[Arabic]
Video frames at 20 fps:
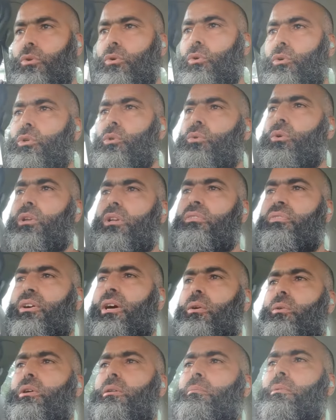علو
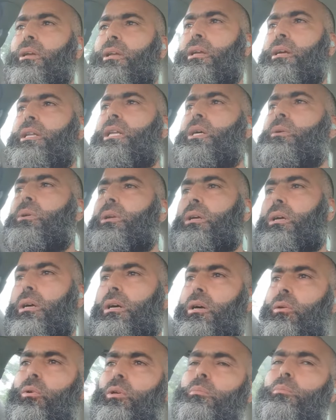الرفعة والمكانة
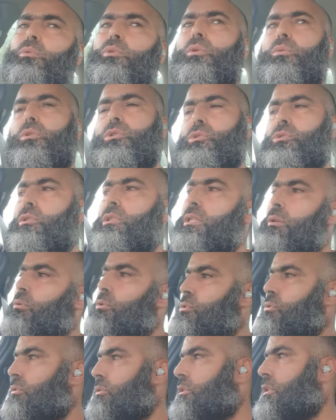والقهر والملك والسلطة
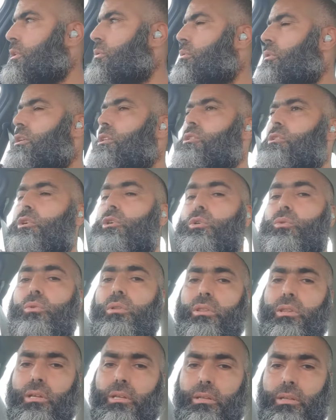والسلطان وليس علو
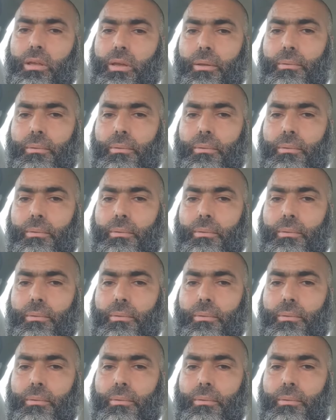الذات